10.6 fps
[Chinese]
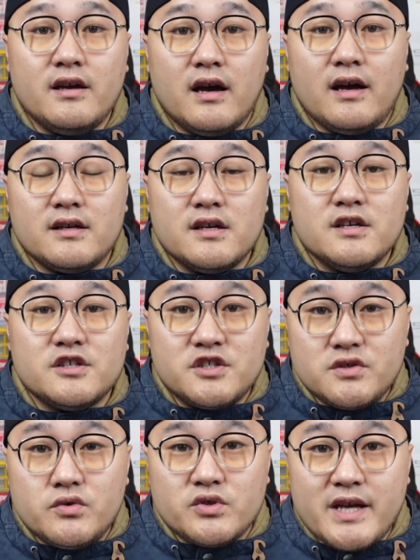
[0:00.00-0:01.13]
哈
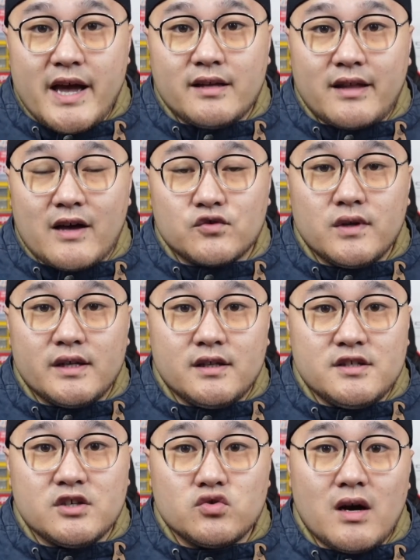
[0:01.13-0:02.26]
世预赛打出来的一
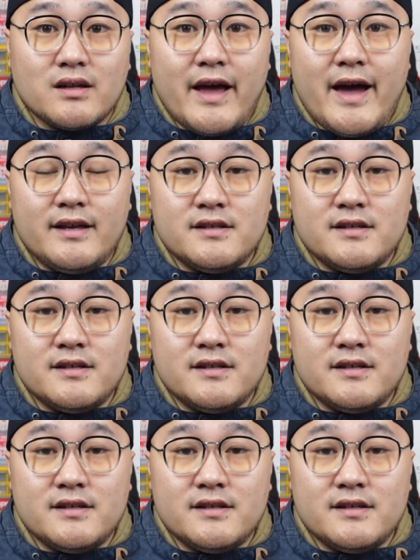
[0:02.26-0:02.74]
些状态，